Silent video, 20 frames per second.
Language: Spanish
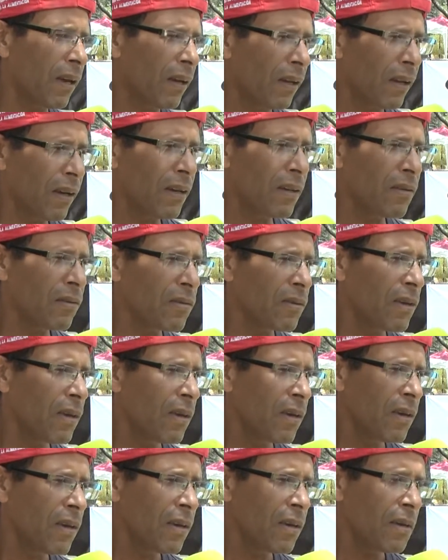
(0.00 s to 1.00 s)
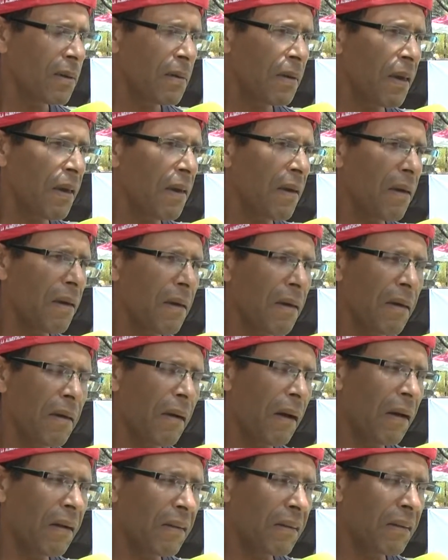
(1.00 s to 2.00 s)
granos. Eh,
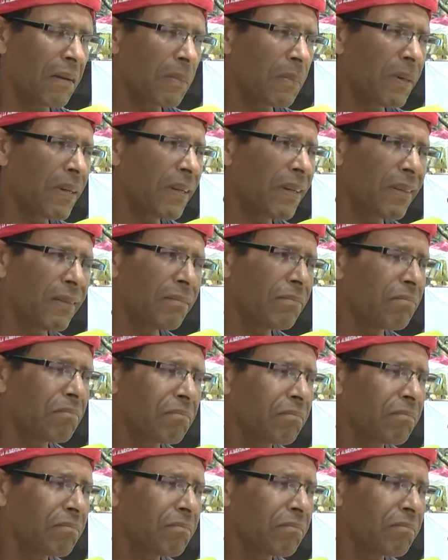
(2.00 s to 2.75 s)
harina pan,